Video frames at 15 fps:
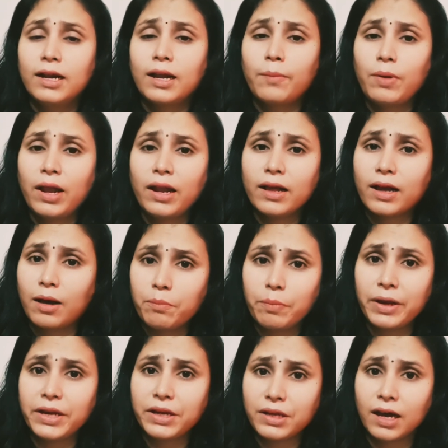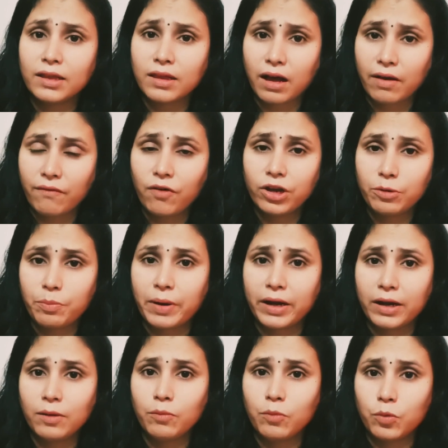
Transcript: நம்மளால் கம்ப்ளீட்டாக அதை அவாய்ட் பண்ண